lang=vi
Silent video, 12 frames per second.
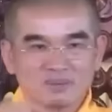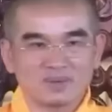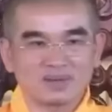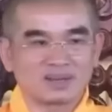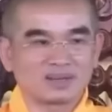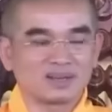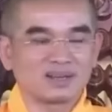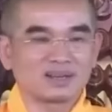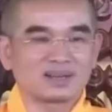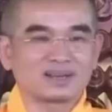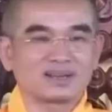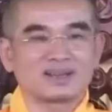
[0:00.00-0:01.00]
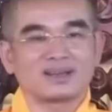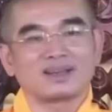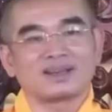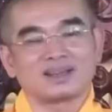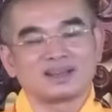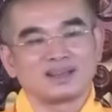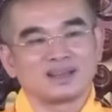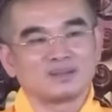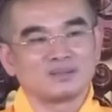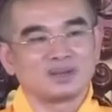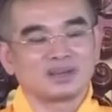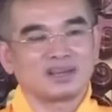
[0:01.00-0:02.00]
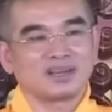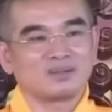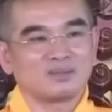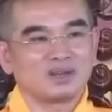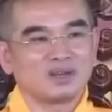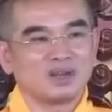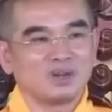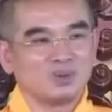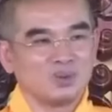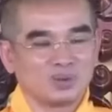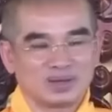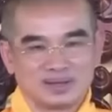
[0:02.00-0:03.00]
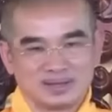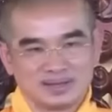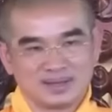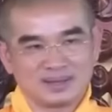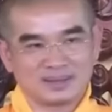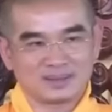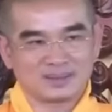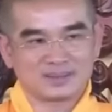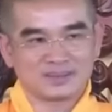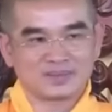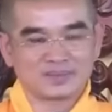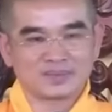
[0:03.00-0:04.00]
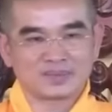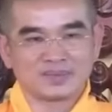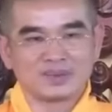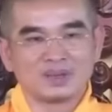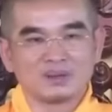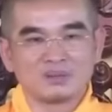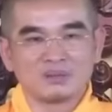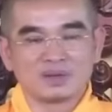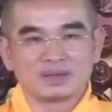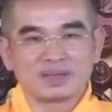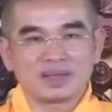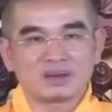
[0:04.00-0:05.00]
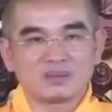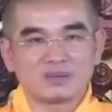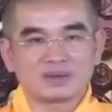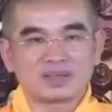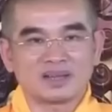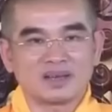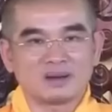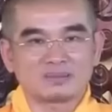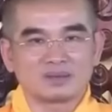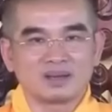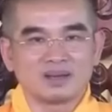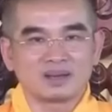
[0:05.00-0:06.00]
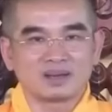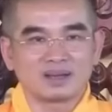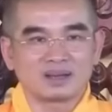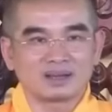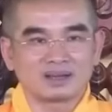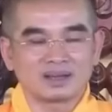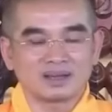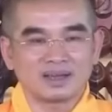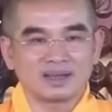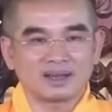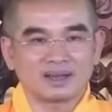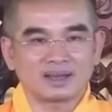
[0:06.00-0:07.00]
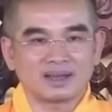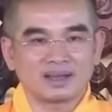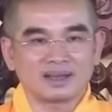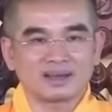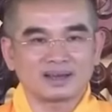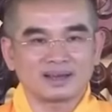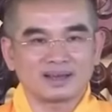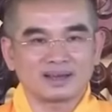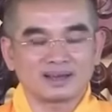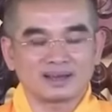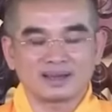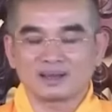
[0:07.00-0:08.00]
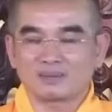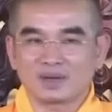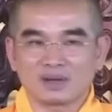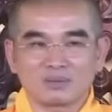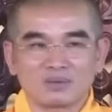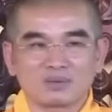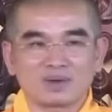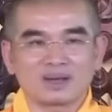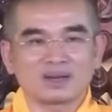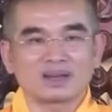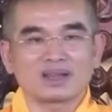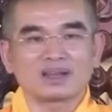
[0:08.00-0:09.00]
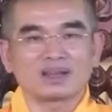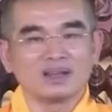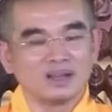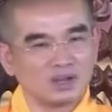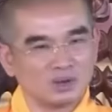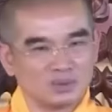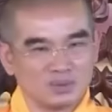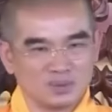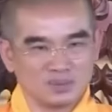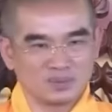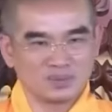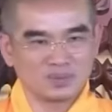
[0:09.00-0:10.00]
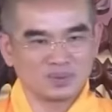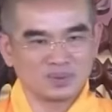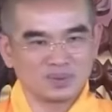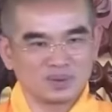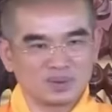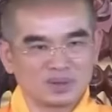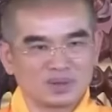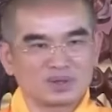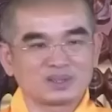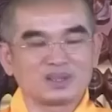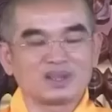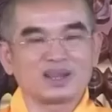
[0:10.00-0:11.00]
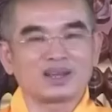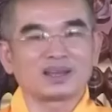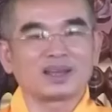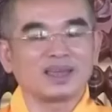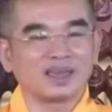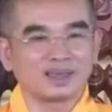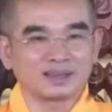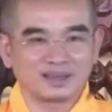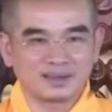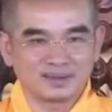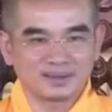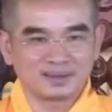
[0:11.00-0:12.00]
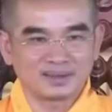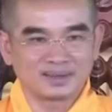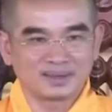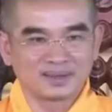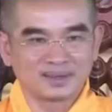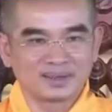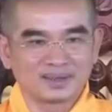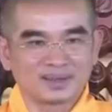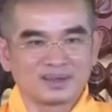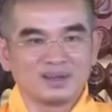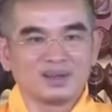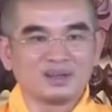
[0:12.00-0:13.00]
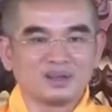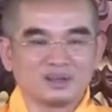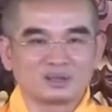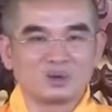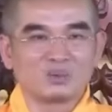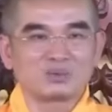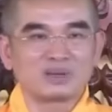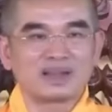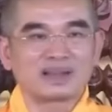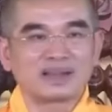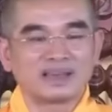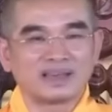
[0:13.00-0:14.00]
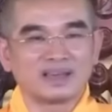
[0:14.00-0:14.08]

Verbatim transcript: đây. Mình nghe mình hiểu ngay tại đây, nhưng mình nghe mà mình thả lỏng để lần cái nghe mà không có phải là nghe để hiểu, nó chỉ là nghe thôi, nó liên tục là nghe hiện hữu.